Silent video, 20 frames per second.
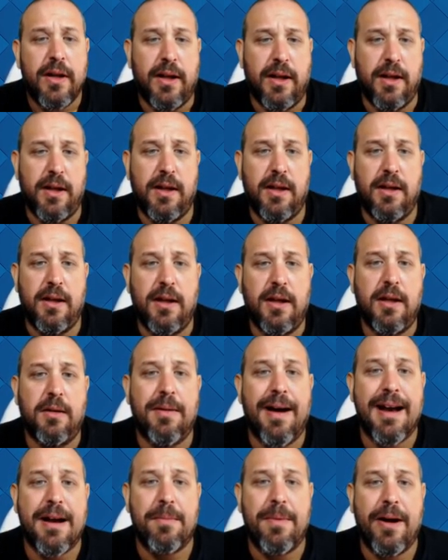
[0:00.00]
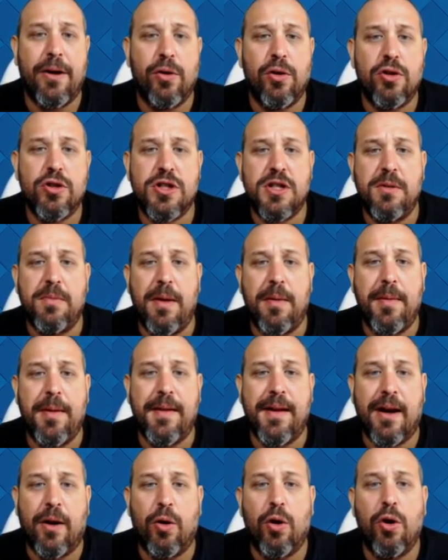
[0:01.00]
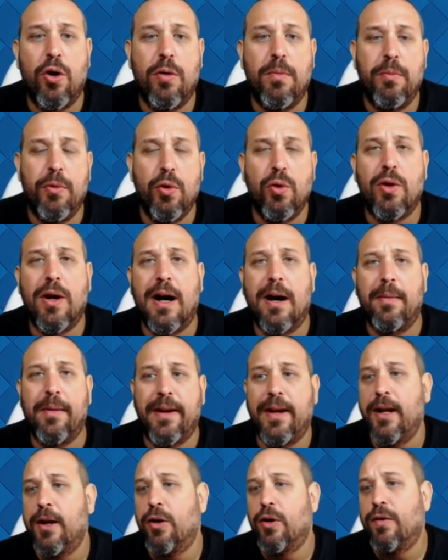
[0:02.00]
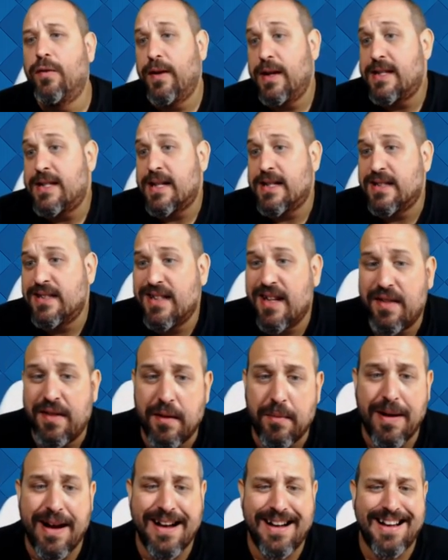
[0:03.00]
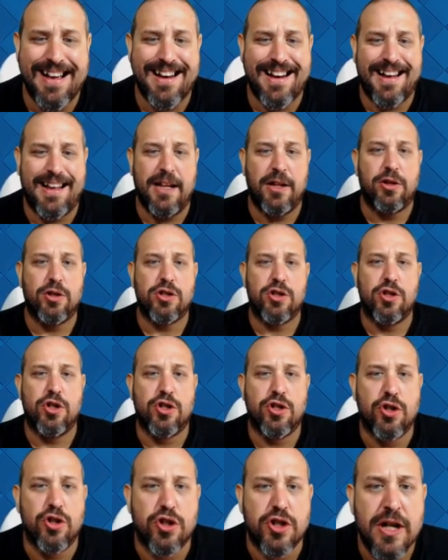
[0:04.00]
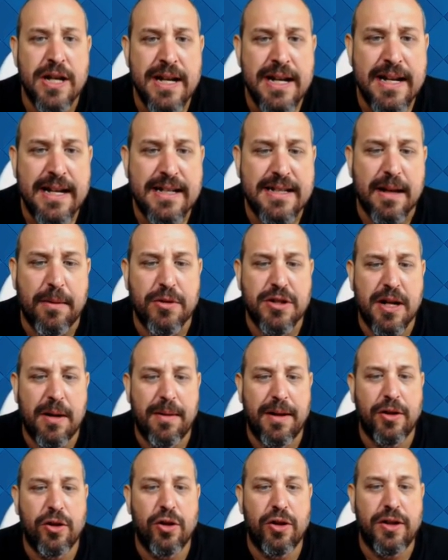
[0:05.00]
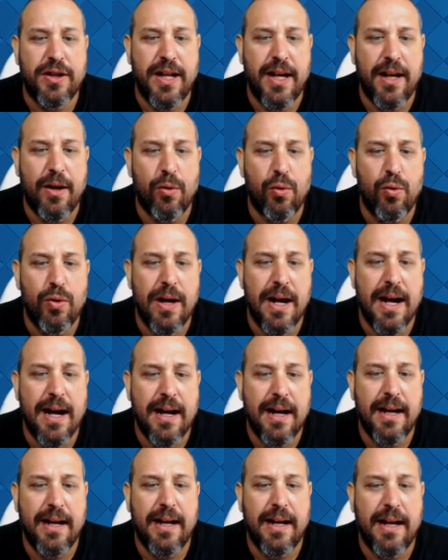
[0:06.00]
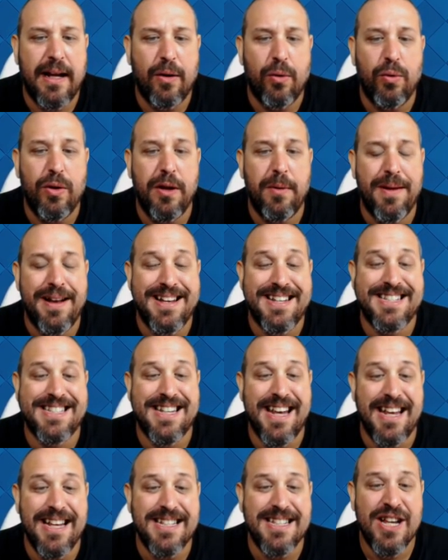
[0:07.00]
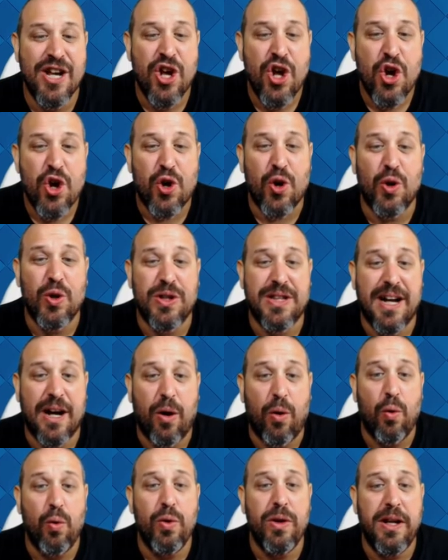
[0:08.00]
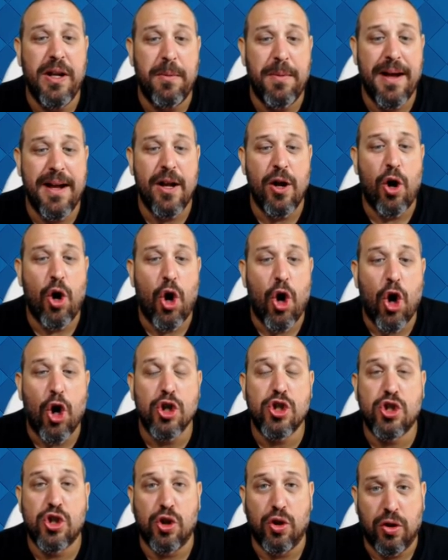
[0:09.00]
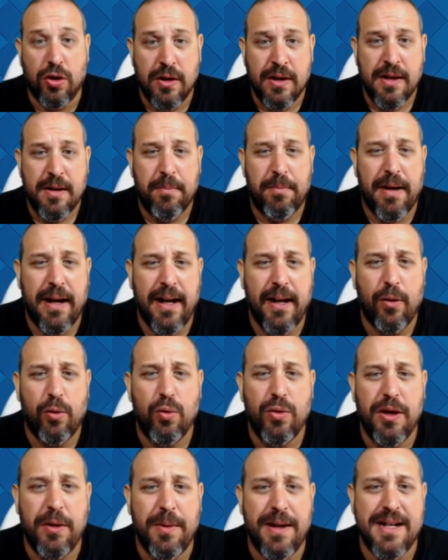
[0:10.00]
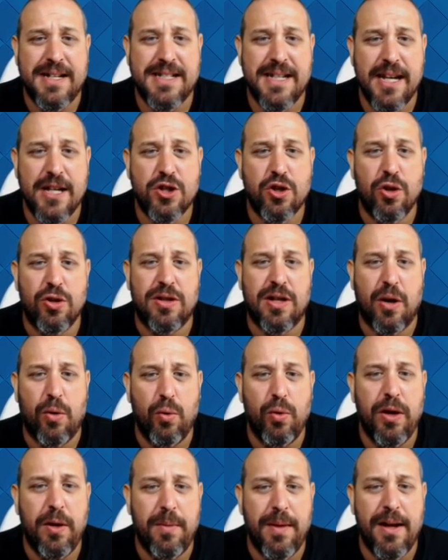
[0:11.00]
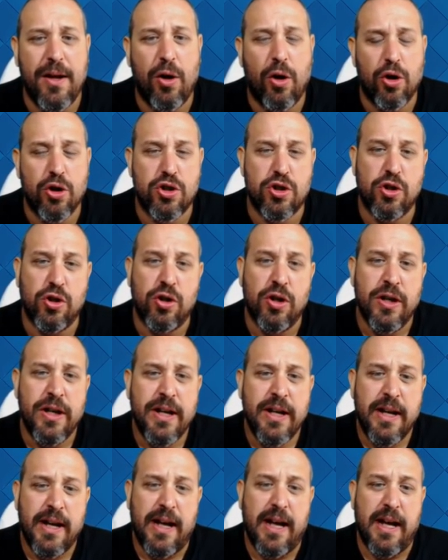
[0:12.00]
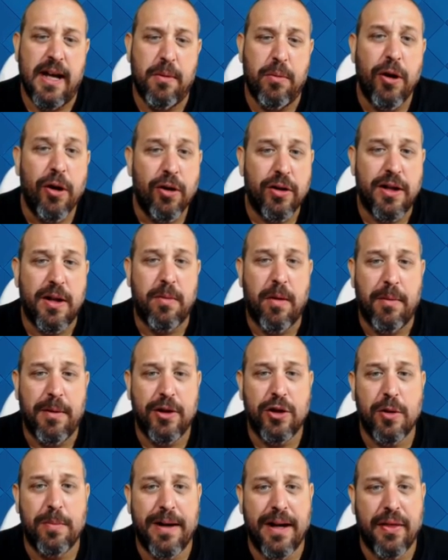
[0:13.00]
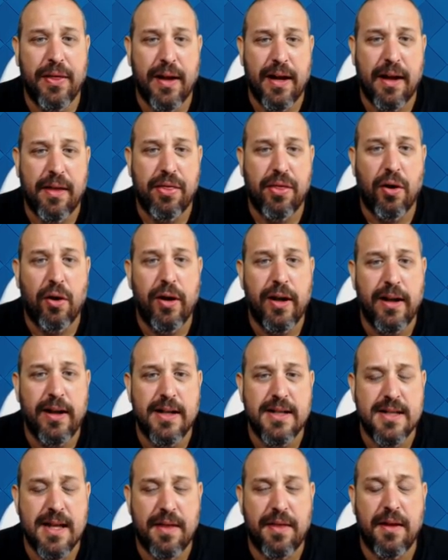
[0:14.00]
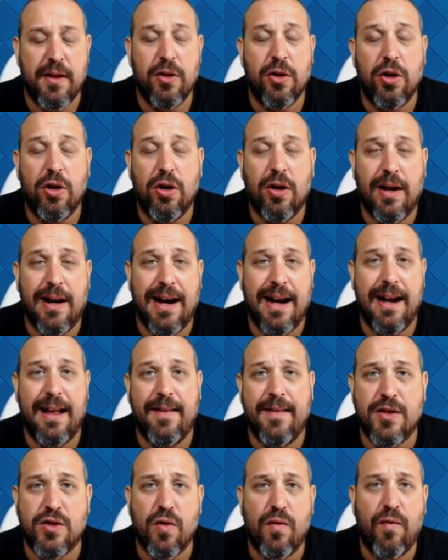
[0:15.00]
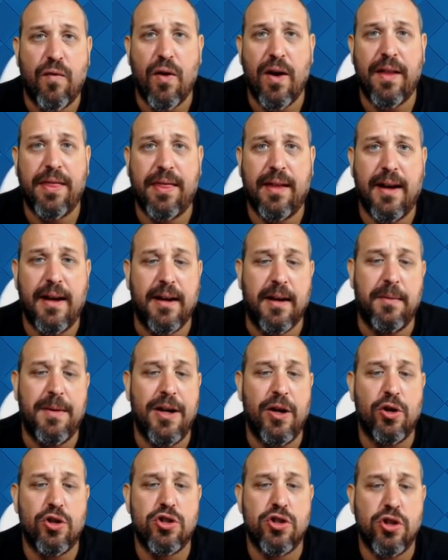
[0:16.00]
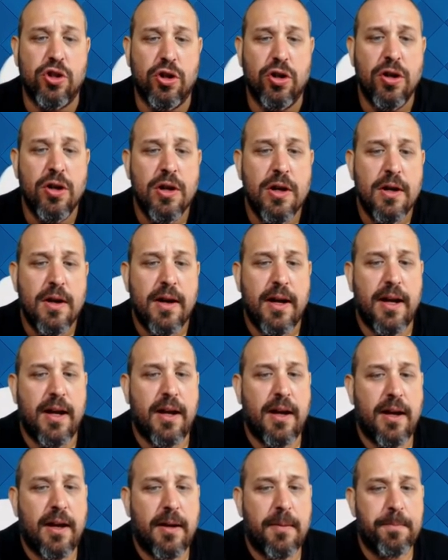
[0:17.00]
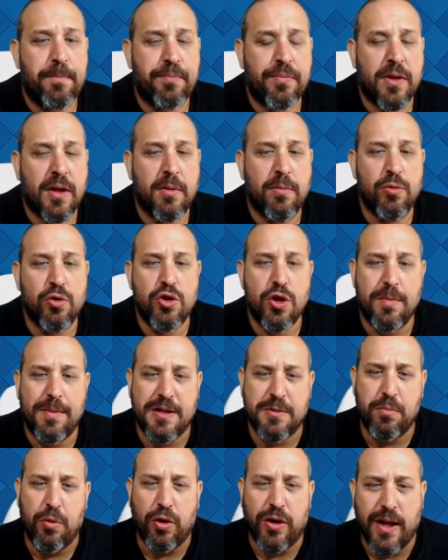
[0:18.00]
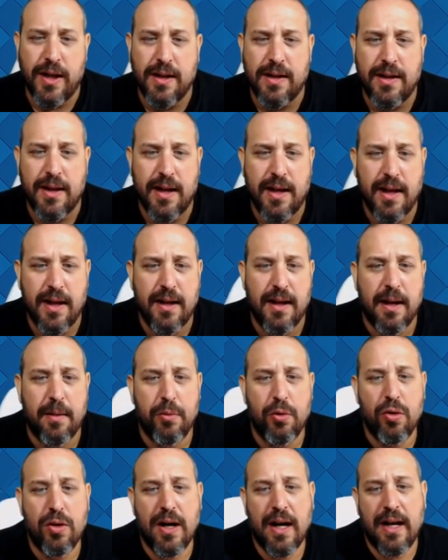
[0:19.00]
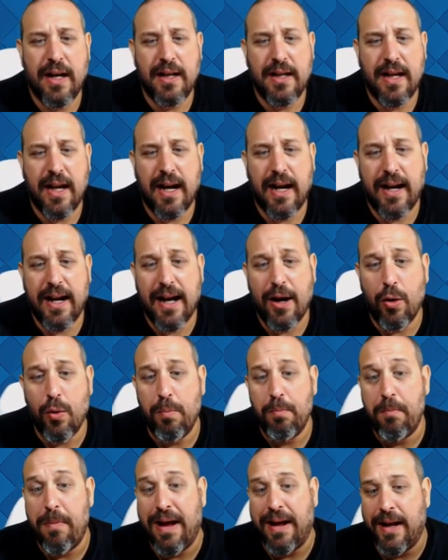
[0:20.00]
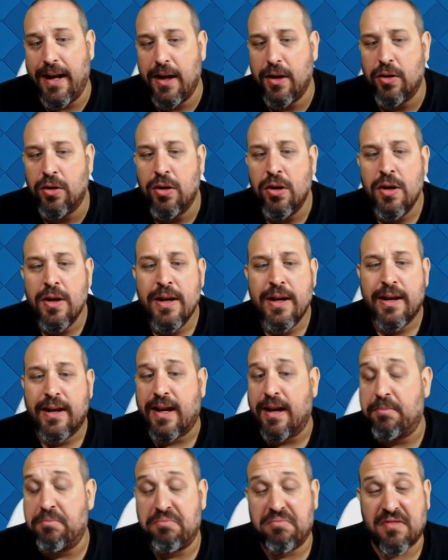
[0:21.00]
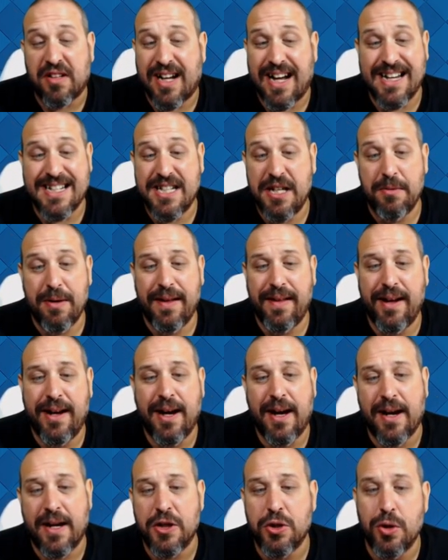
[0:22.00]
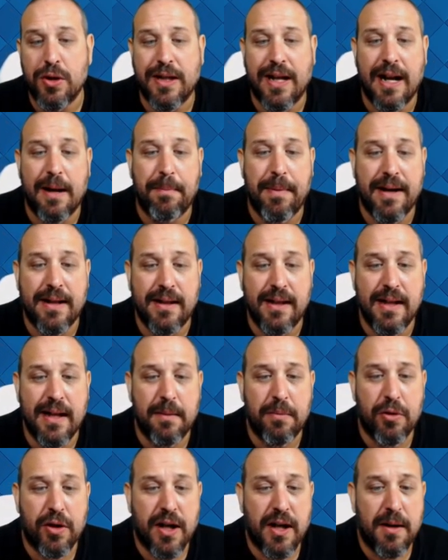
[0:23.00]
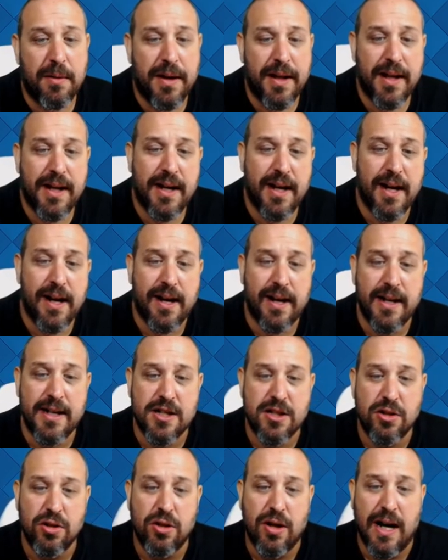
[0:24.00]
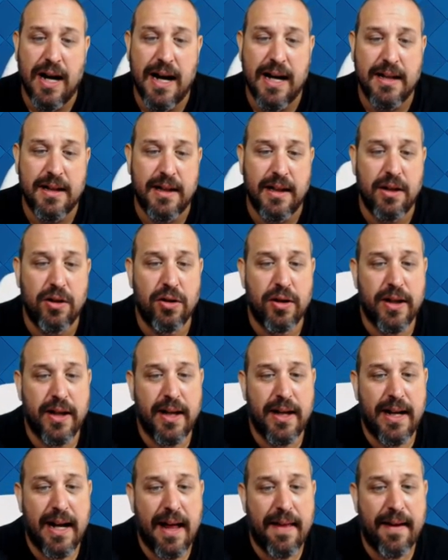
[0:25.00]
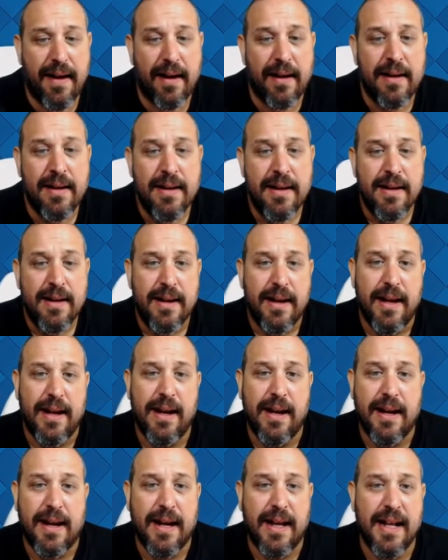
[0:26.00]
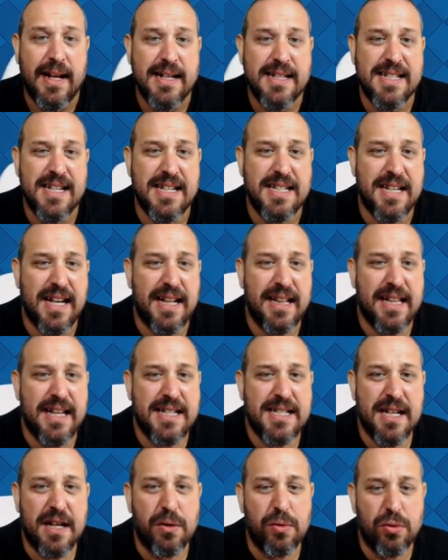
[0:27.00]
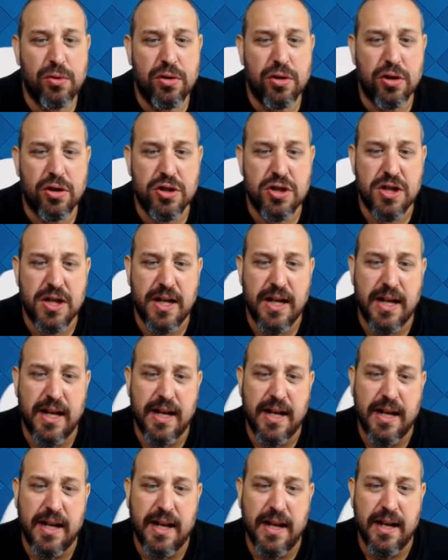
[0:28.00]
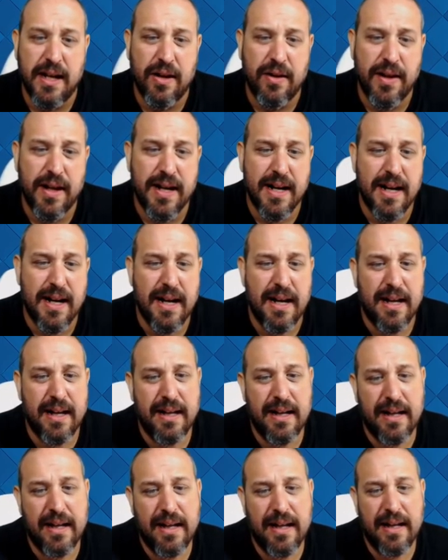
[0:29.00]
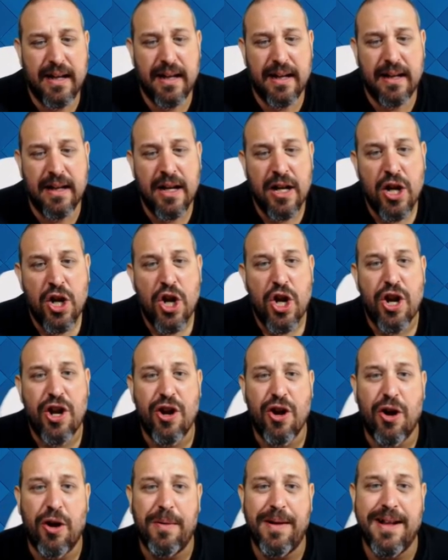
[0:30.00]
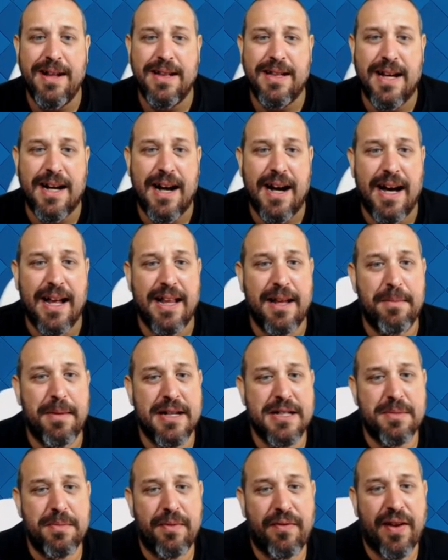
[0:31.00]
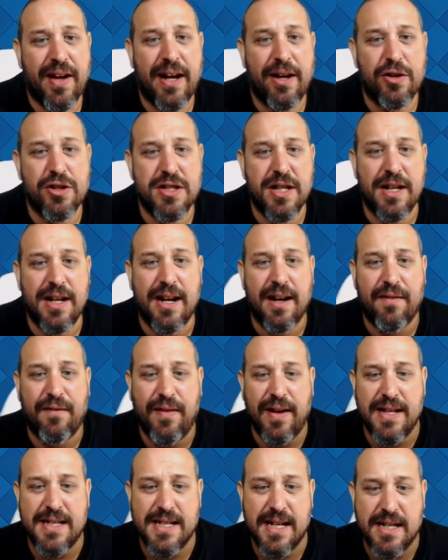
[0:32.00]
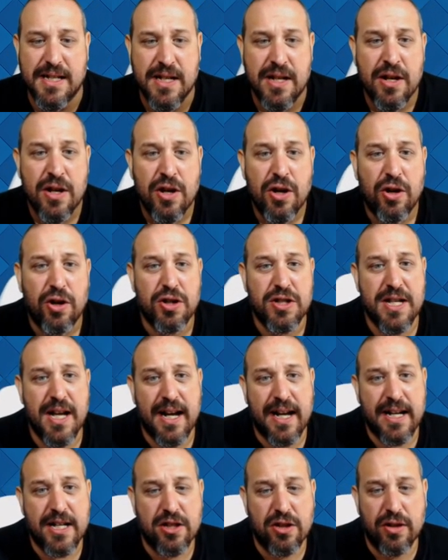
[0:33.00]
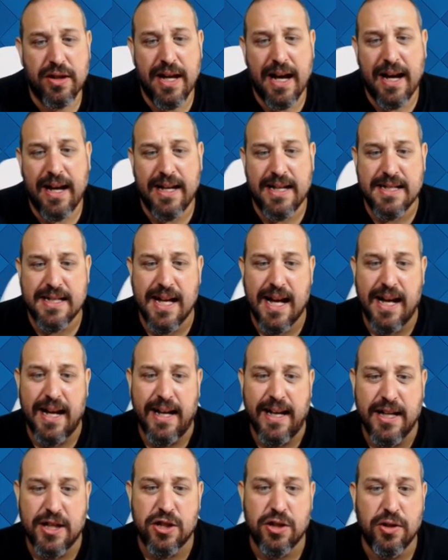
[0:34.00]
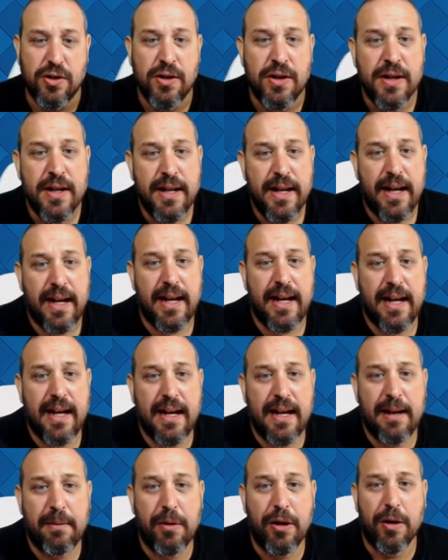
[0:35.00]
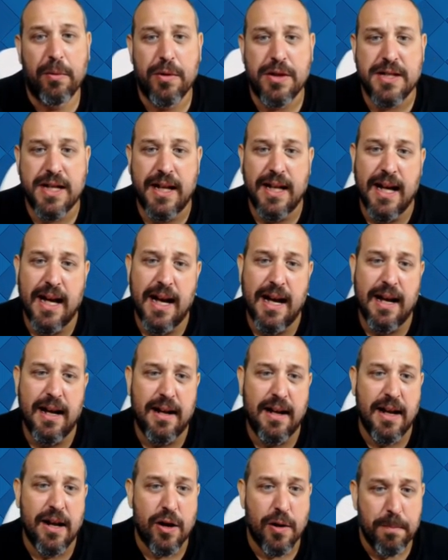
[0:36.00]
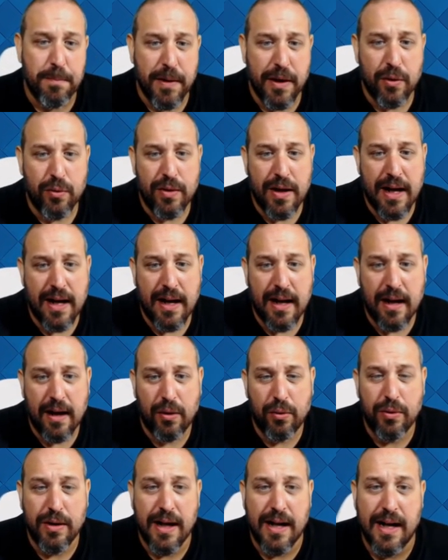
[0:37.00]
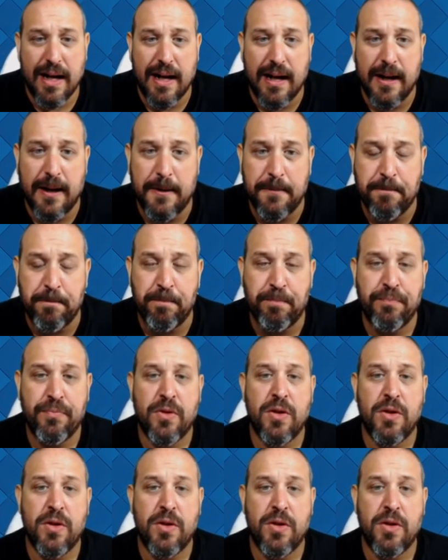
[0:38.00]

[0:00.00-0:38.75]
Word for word: Y bárbaros, y baby dragón, bruja, veneno, flechas, es decir, van cargaditos los dos. Estamos hablando de una, eh, un nivel 6 contra un nivel 8, ¿vale? Un nivel 6 contra un nivel 8. Eh, bueno, de momento parece que Thorin está haciendo gala de su fuerza, nivel 8, eh, mucho más potente, la bruja ahí llegará, un veneno que casi va a dejar resuelta la partida porque le va a dejar esto a tiro de nada. Eh, quedan 60 segundos. Eh, lo deja en 90. Además, fijaros, tiene las flechas. O sea que esto ya está hecho. Eh, bueno, pues queda. Le rompe una. una.